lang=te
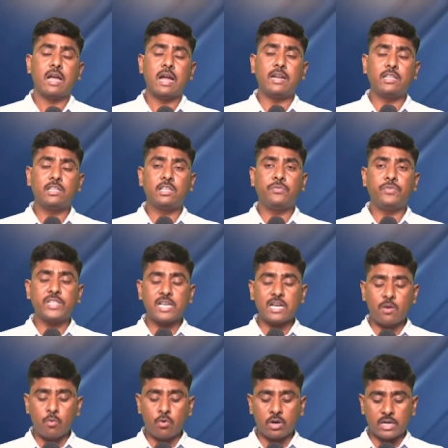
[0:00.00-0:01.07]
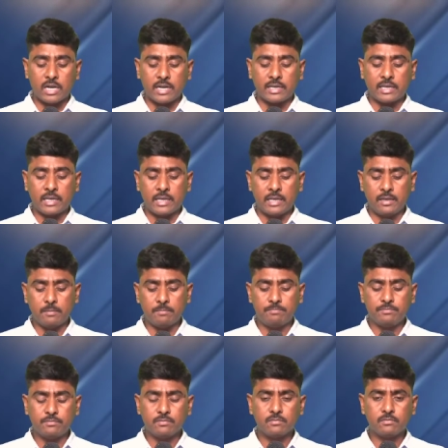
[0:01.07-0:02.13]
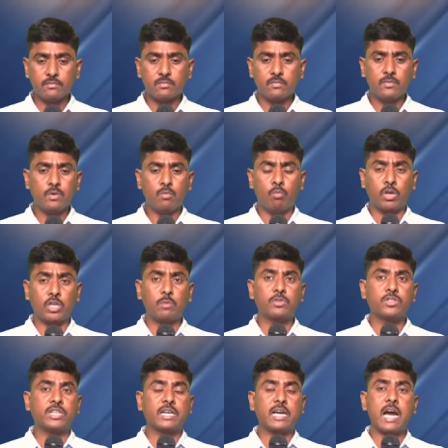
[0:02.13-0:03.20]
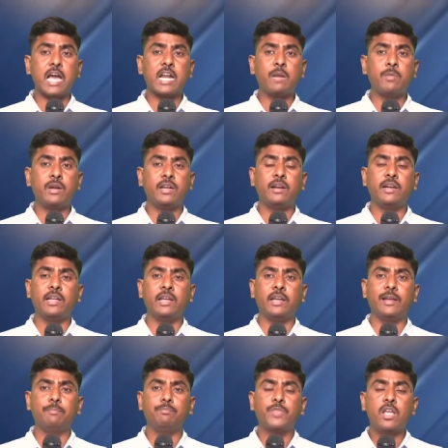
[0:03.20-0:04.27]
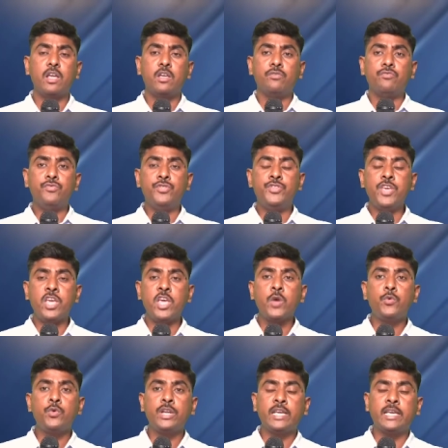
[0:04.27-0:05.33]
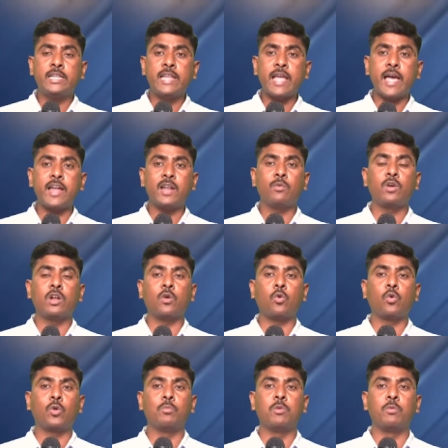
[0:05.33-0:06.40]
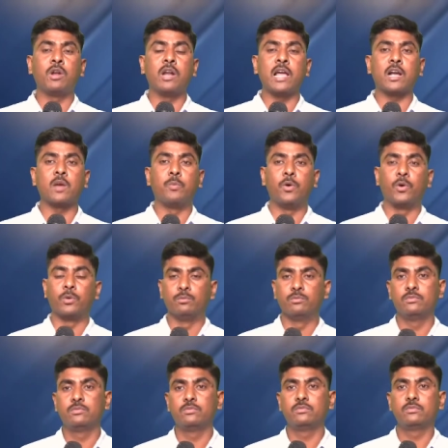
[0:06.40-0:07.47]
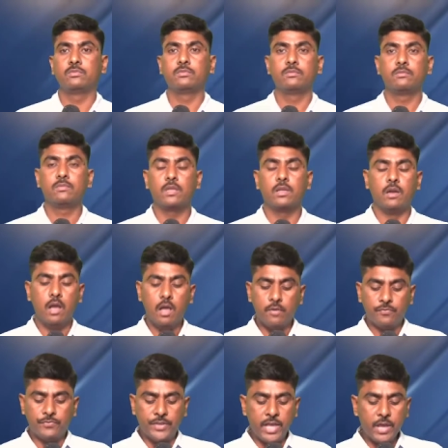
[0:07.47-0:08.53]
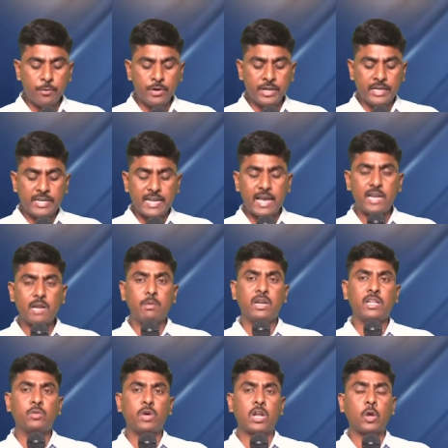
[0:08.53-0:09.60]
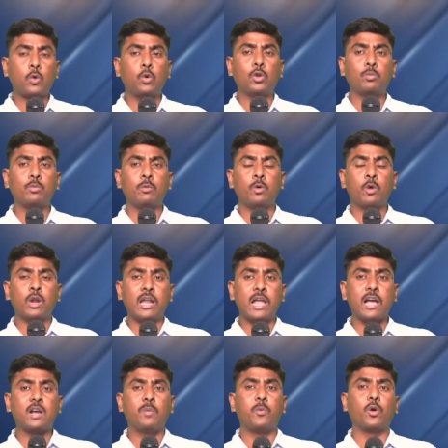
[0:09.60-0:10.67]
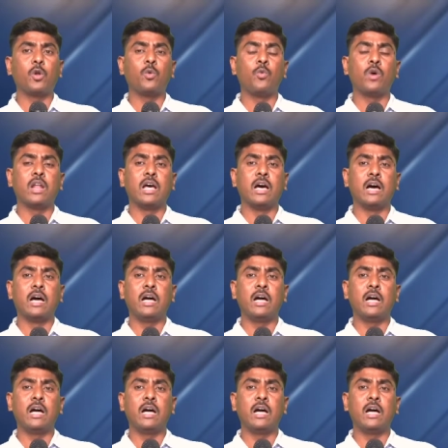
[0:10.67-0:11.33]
అంటే ఈ విధంగా ఉండటానికి మొట్టమొదటి కారణం ఏంటంటే దేవుని జ్ఞానం వాళ్ళ కుటుంబంలో లేకపోవడం దేవుని జ్ఞానం అనేది వాళ్ళ కుటుంబంలో లేకపోవడం వల్ల